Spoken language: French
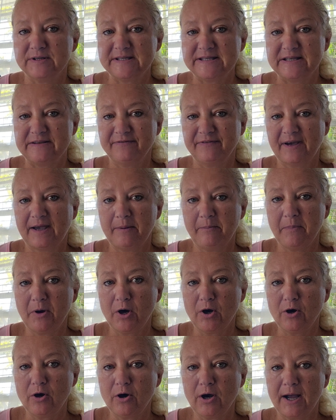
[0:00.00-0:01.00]
c'est
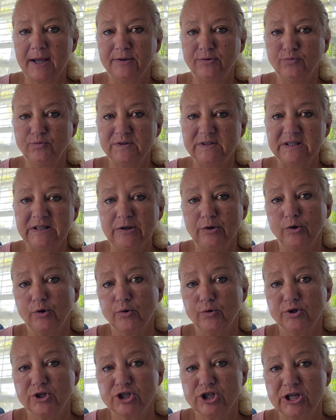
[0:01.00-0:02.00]
vraiment un outil de
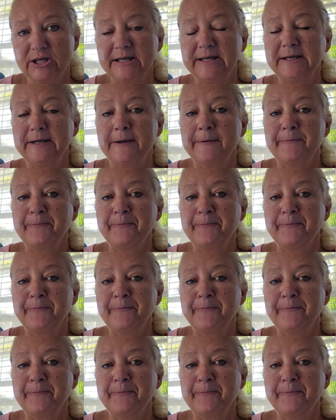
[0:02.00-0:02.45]
coaching.